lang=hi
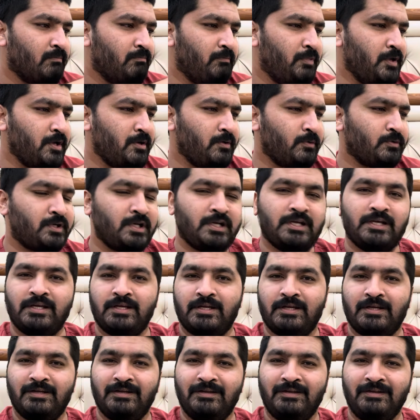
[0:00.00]
ब्यूटी
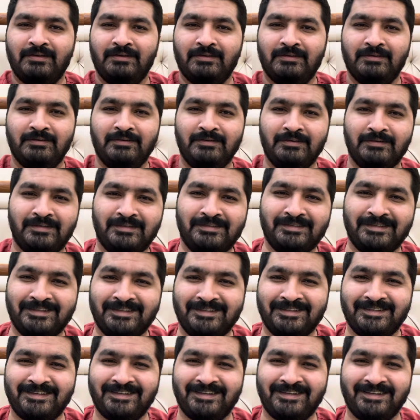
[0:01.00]

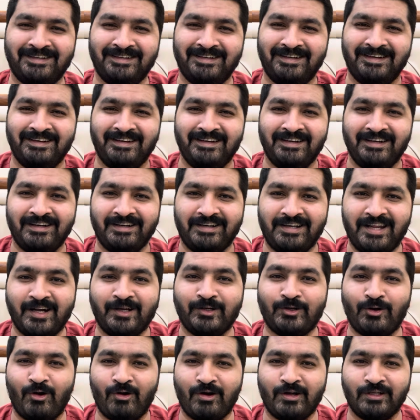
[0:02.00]

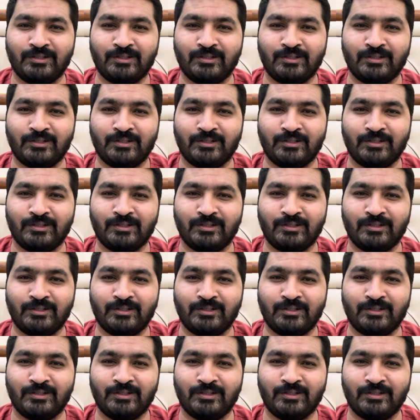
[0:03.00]
टिकटॉक